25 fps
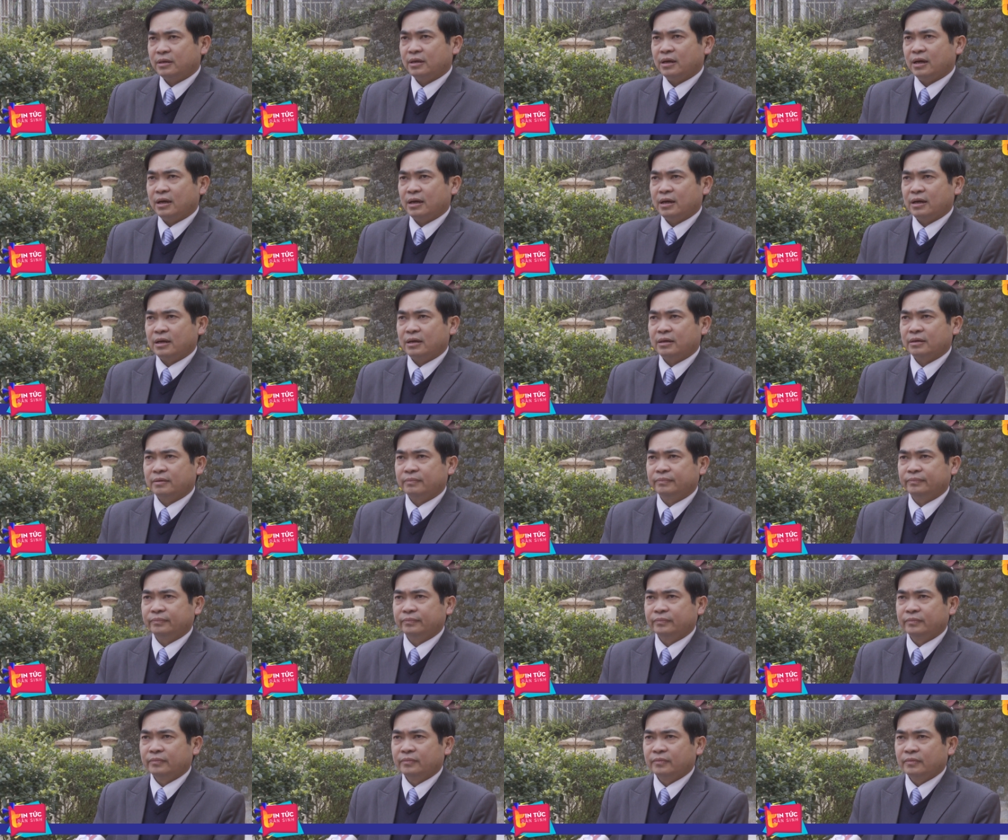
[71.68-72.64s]
là
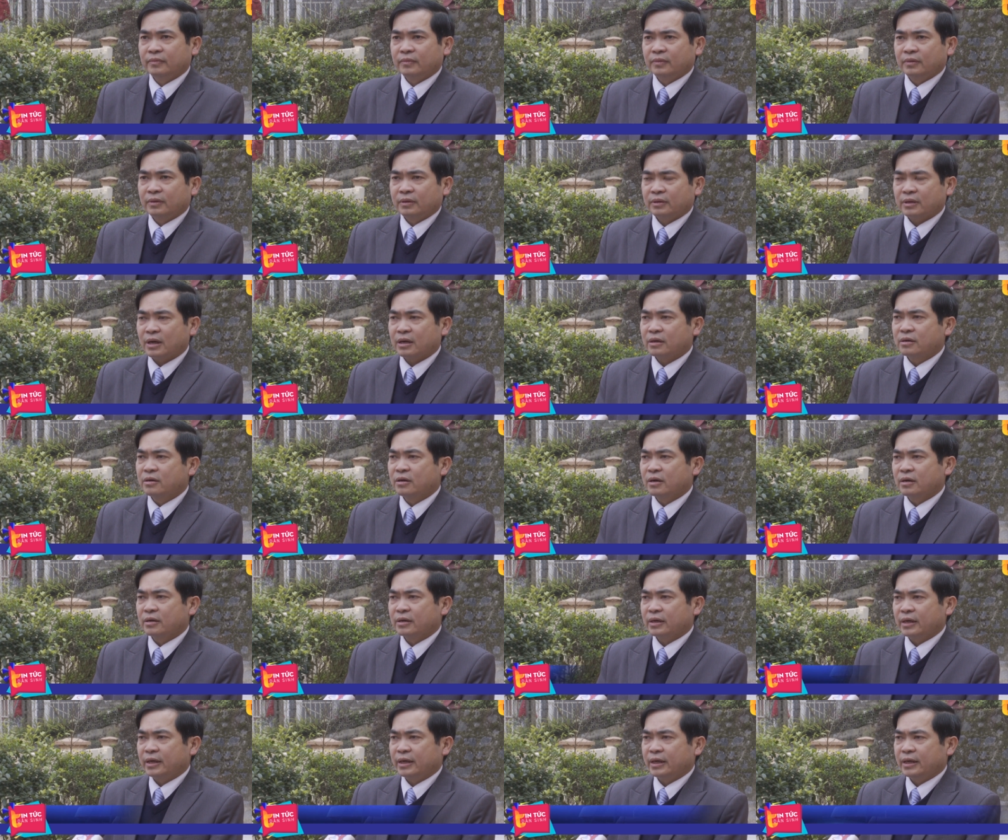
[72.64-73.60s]
tăng
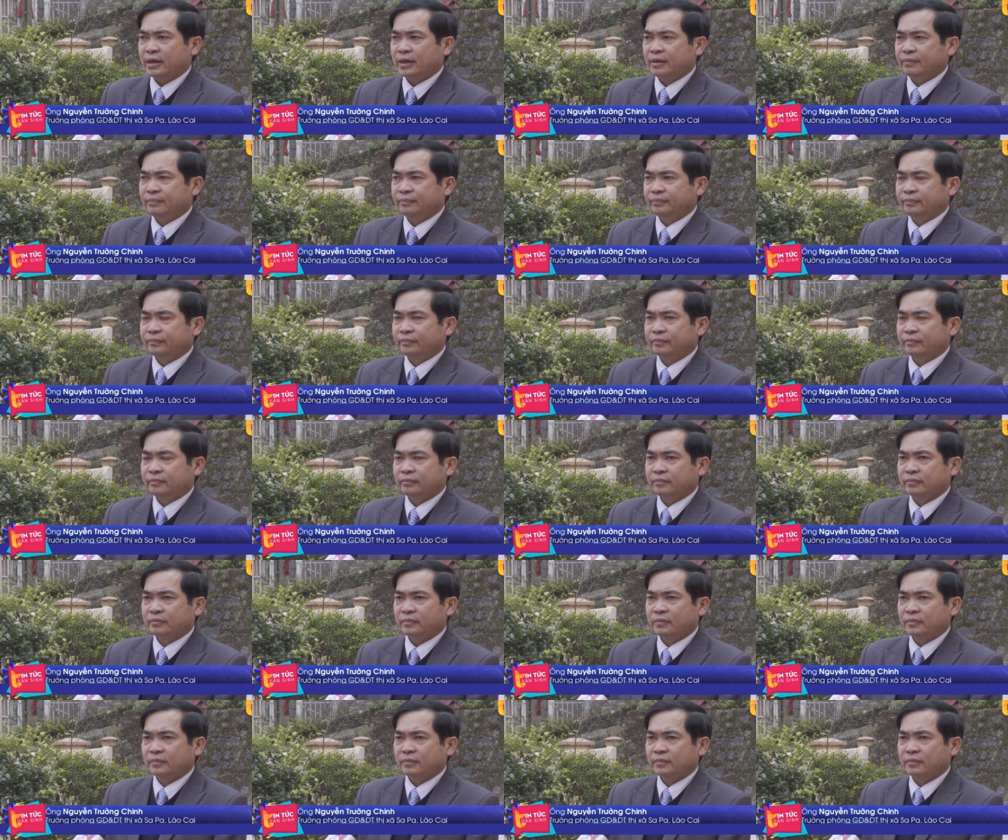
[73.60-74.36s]
cường cái um,